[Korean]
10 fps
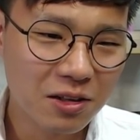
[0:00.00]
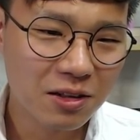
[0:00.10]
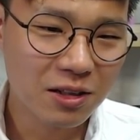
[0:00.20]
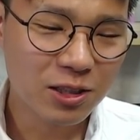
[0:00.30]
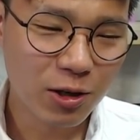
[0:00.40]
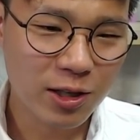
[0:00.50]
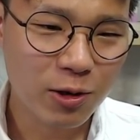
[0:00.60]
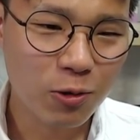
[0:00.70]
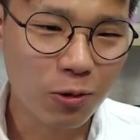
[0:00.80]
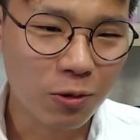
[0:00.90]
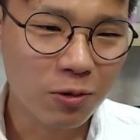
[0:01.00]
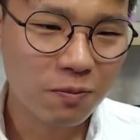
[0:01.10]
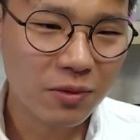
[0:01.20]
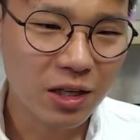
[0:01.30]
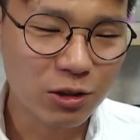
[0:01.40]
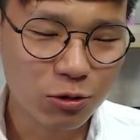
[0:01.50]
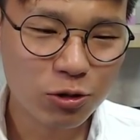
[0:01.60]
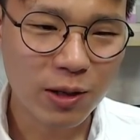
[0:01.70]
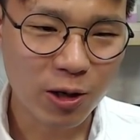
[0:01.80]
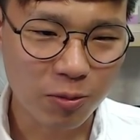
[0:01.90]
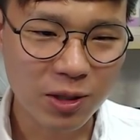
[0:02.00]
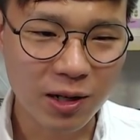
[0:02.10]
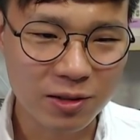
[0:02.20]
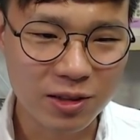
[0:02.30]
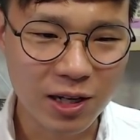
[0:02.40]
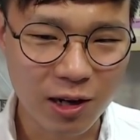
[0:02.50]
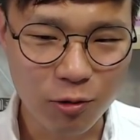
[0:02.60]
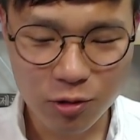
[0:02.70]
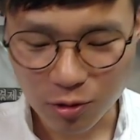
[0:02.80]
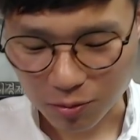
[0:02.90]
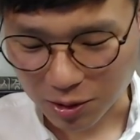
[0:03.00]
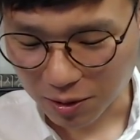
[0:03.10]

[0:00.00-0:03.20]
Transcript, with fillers: 있어야 되고 있을 수밖에 없다라는 이야기를 하고 있는 겁니다.